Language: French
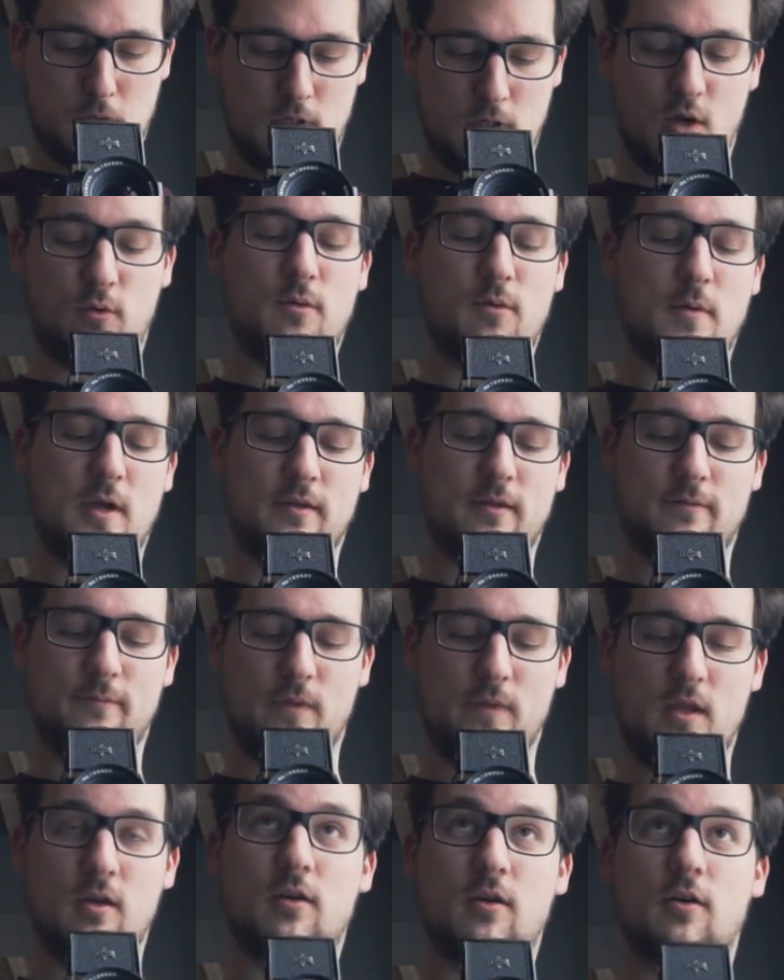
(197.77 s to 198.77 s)
Ah oui, merde,
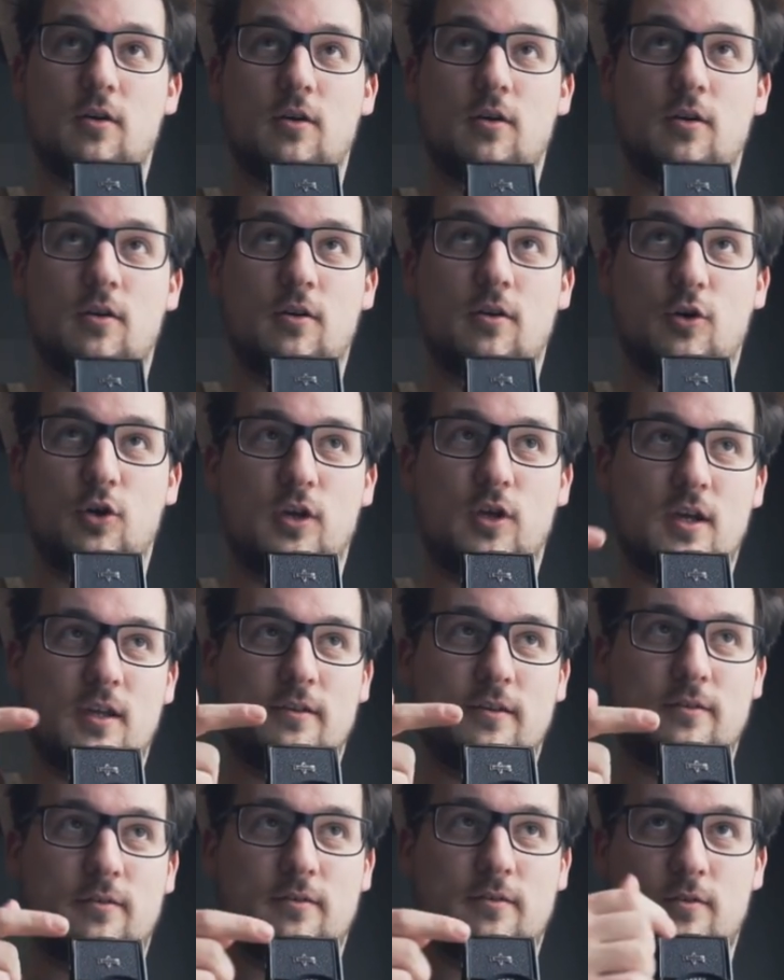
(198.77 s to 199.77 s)
euh,
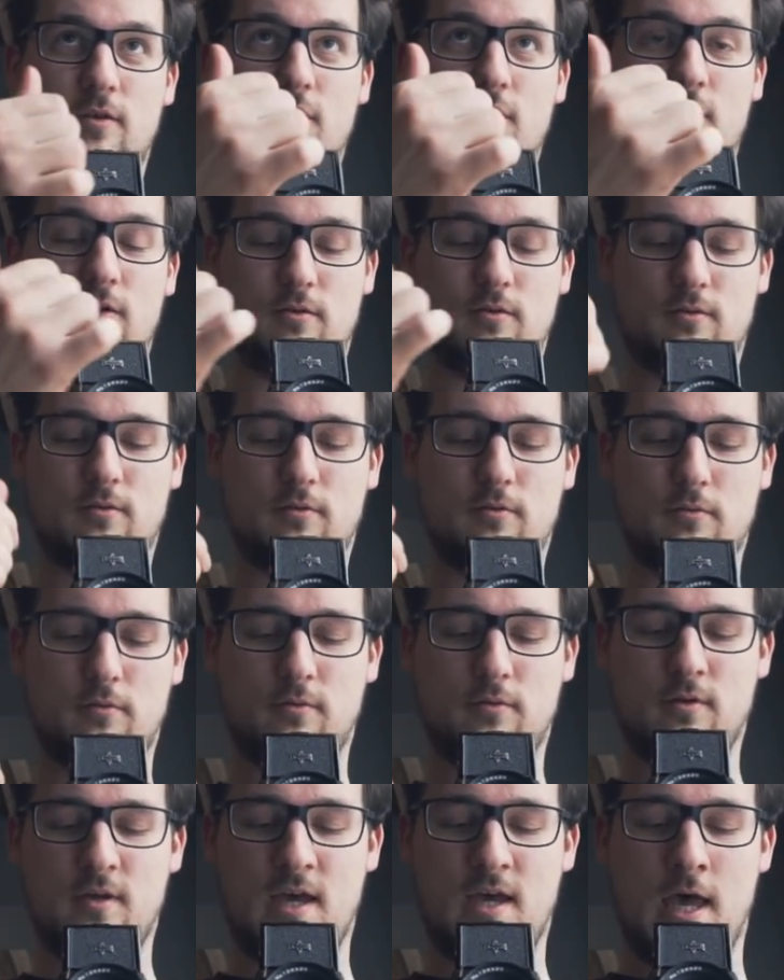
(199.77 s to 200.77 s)
regarde
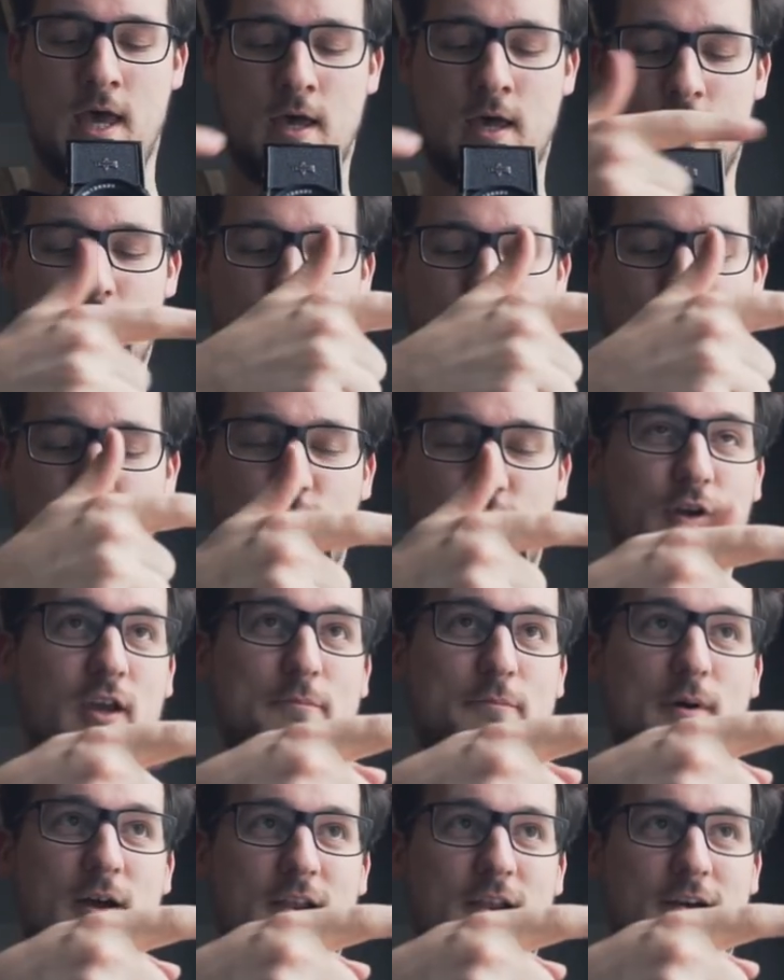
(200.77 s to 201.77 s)
ah, Oui,
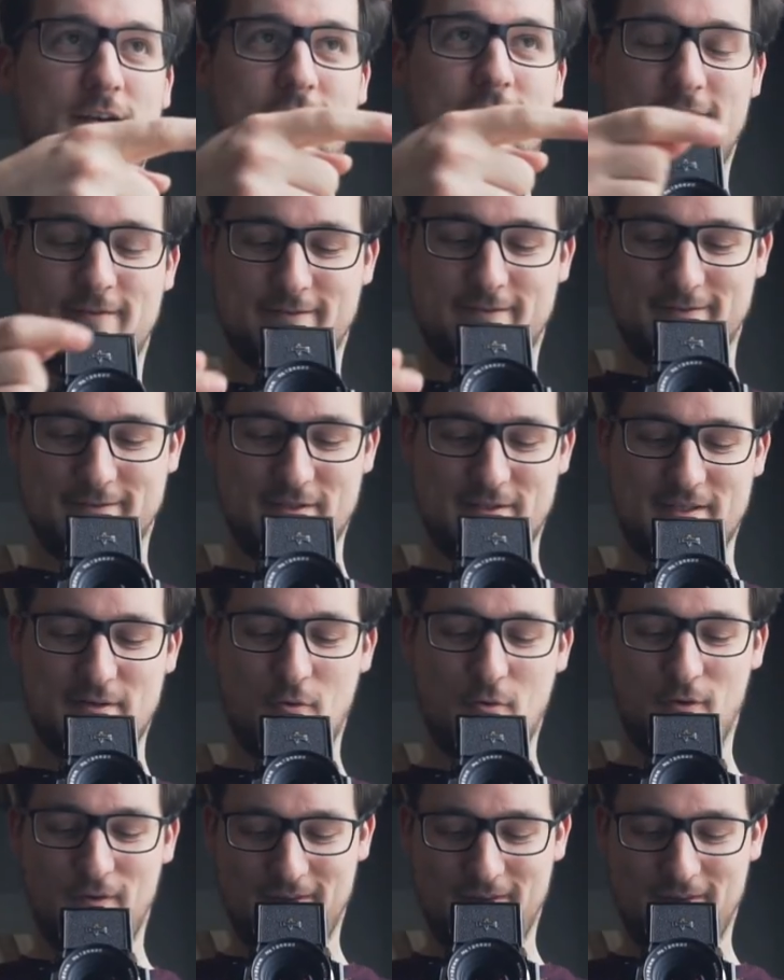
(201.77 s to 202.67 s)
regarde par là. Mais ah. c'est bon.